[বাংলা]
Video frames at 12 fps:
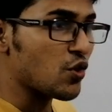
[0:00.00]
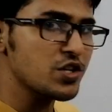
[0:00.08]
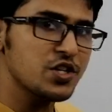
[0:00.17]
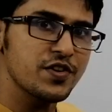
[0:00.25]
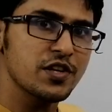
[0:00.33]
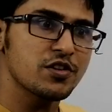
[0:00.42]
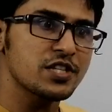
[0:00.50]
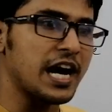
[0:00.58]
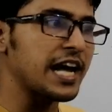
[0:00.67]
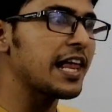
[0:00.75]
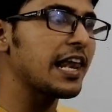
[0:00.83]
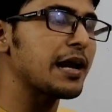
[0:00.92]
তখন সে ফিল করছে
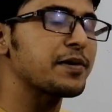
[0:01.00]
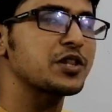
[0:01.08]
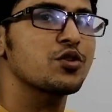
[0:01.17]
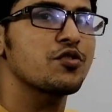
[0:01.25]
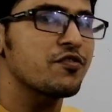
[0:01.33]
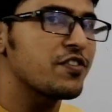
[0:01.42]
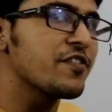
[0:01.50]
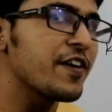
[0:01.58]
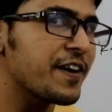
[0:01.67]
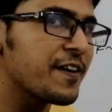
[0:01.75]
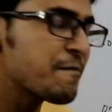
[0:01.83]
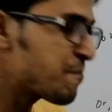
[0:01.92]
আহি আমার তো
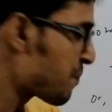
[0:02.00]
ফিভার